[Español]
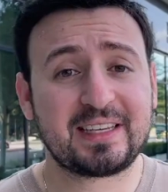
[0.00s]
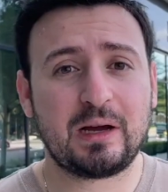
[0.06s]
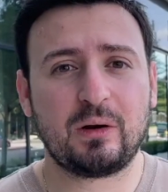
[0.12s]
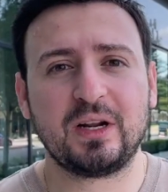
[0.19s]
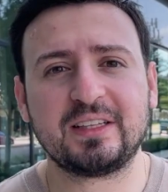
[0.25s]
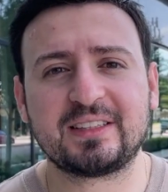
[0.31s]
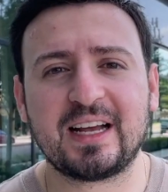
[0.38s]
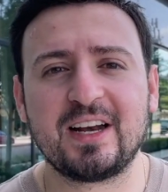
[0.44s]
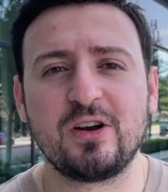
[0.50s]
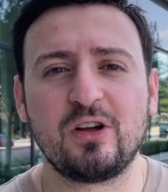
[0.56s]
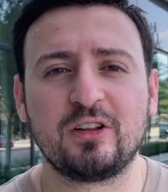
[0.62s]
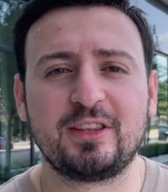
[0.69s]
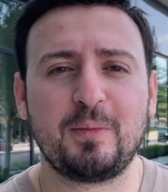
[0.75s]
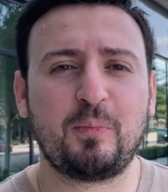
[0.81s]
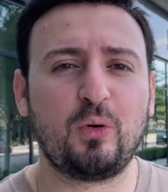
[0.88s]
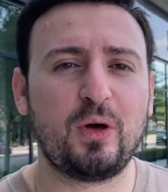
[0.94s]
que ahorita no
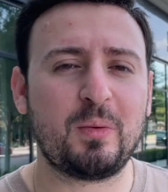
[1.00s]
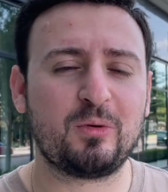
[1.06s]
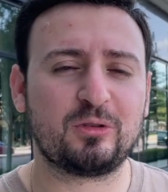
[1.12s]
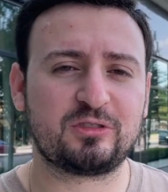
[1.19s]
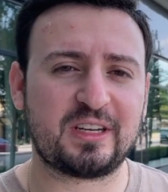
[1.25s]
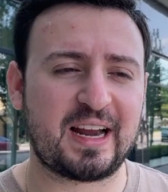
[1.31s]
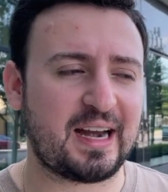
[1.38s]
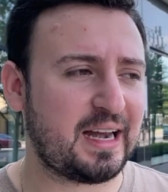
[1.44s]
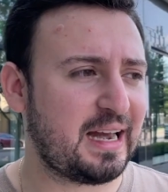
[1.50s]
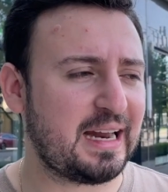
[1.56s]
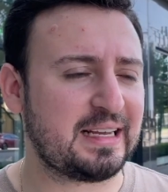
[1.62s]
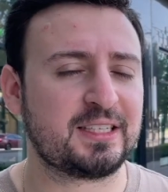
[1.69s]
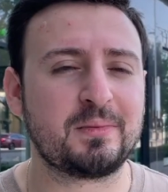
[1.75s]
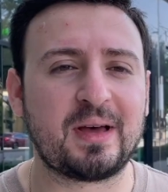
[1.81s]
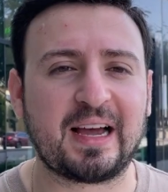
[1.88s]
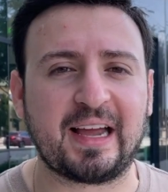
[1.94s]
te pude mostrar
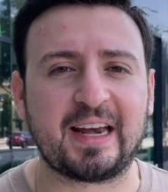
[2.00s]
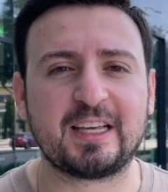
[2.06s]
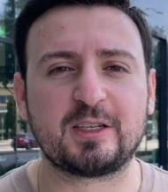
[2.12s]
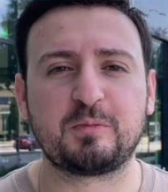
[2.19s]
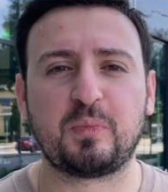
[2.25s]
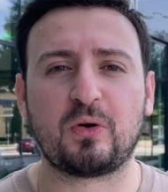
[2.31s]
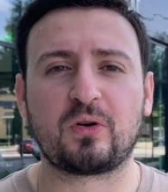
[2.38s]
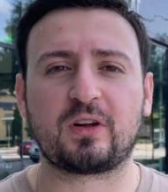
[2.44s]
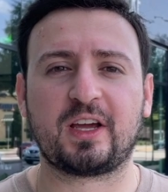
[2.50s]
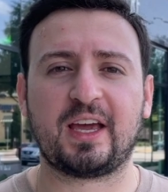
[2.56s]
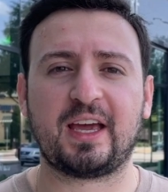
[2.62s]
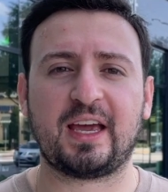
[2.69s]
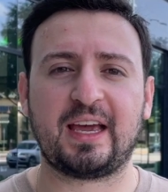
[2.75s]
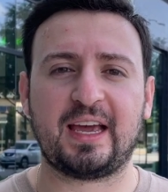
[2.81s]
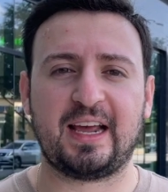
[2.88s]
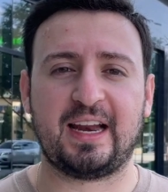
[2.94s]
las imágenes
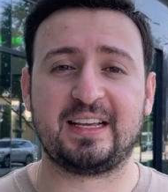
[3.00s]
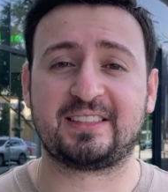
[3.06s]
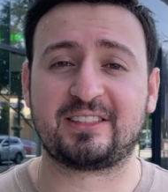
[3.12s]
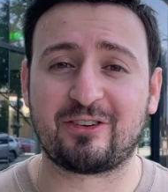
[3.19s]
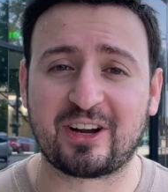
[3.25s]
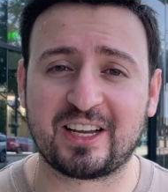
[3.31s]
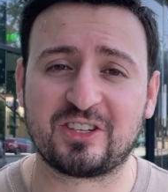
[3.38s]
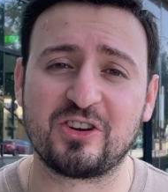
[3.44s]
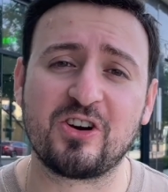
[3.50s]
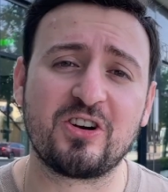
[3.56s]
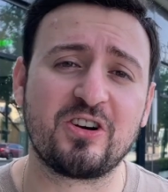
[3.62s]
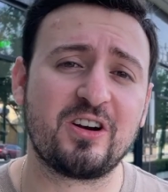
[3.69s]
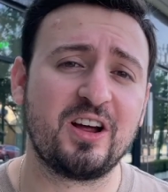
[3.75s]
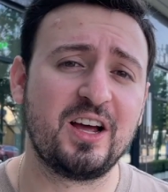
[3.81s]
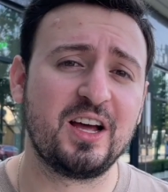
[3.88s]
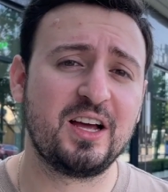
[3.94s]
porque en esta
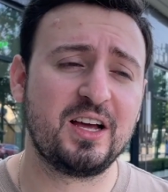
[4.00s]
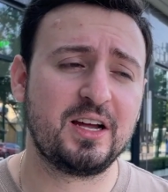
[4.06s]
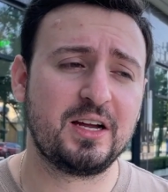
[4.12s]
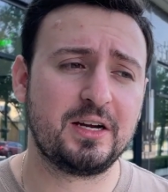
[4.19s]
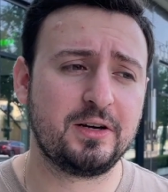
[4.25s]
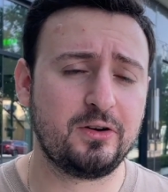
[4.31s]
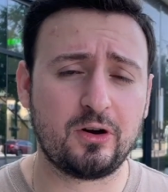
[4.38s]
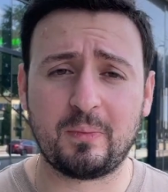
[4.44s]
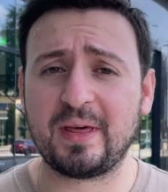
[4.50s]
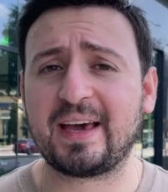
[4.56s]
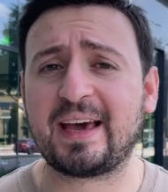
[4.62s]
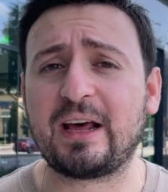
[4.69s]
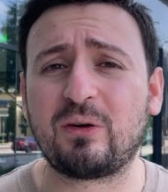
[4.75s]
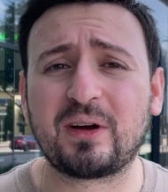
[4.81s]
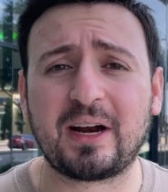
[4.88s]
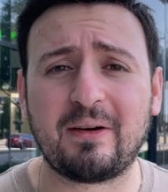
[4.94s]
ocasión no me
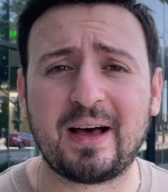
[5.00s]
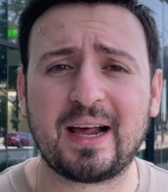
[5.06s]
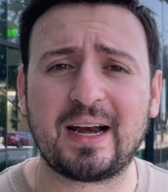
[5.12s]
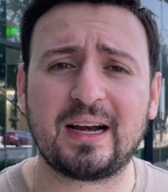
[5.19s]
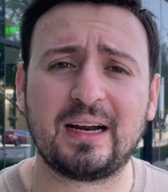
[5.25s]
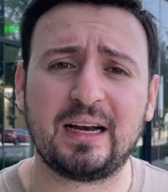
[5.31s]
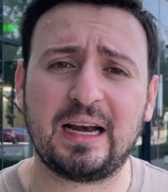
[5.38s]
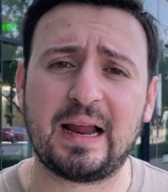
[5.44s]
dejaron grabar.